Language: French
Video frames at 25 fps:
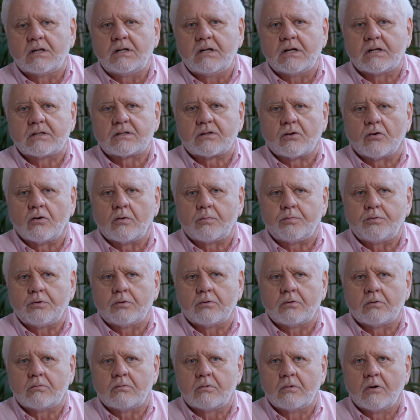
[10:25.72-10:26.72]
un
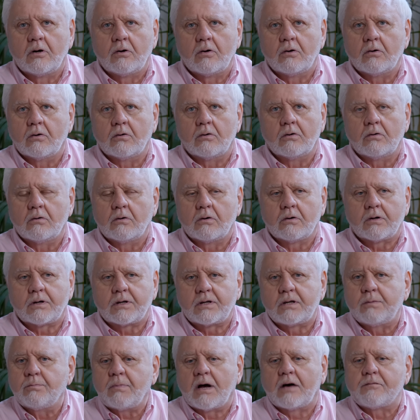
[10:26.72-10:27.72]
exemple
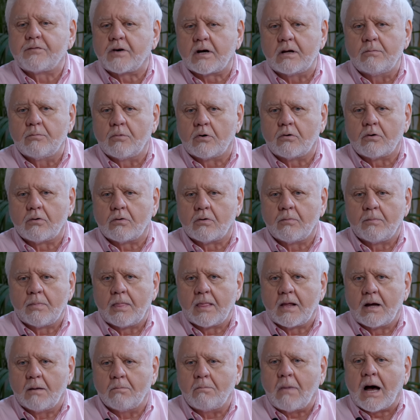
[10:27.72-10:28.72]
qui m'a vraiment
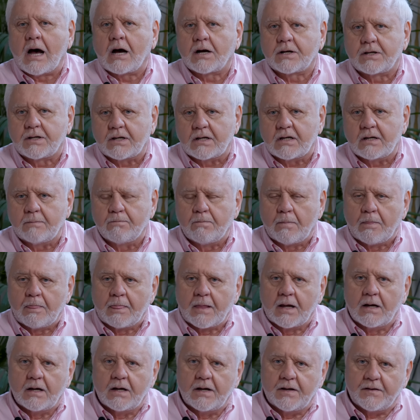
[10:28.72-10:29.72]
marqué.
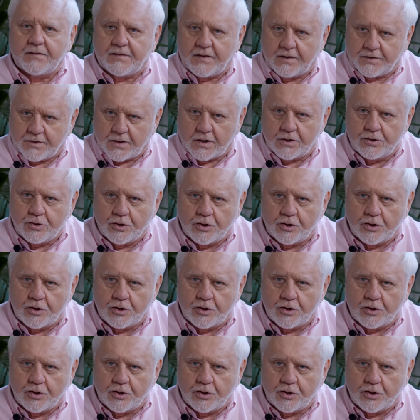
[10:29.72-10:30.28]
C'est un